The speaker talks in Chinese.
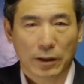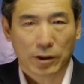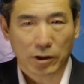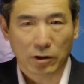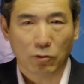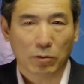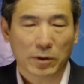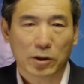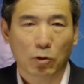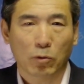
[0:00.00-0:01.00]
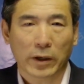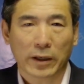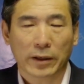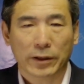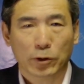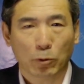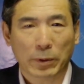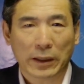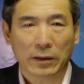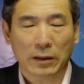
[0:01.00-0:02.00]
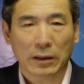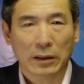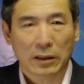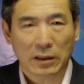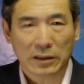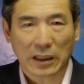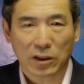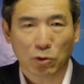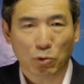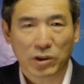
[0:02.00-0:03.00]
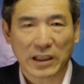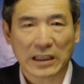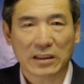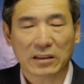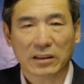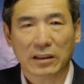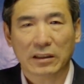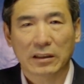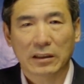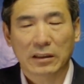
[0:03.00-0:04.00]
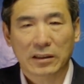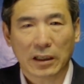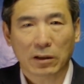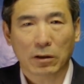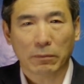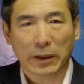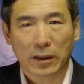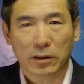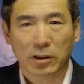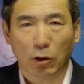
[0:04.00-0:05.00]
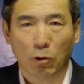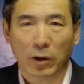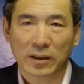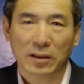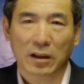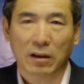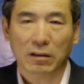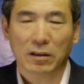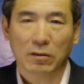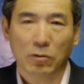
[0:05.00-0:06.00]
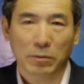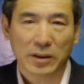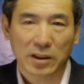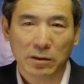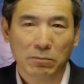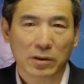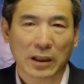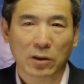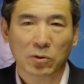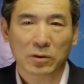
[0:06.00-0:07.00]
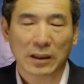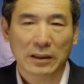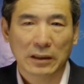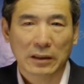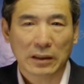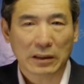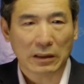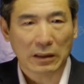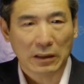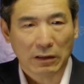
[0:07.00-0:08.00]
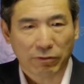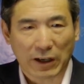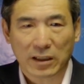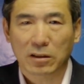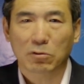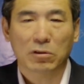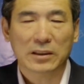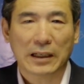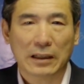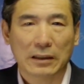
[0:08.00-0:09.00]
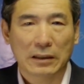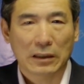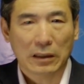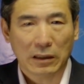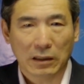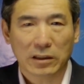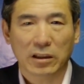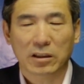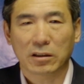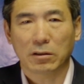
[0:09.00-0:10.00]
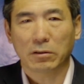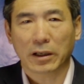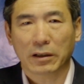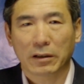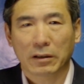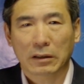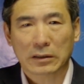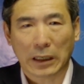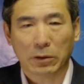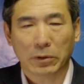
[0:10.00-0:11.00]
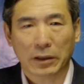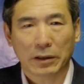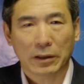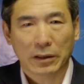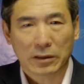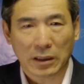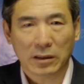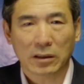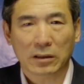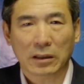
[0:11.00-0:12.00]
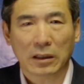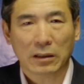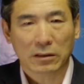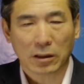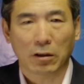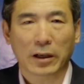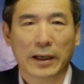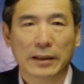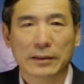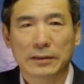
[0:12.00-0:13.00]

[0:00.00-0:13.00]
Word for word: 使得我们周围都变得更加友善一些。这样的话，每个小环境好了，我们心目当中的那个法治国家、和谐社会才会真正的到来。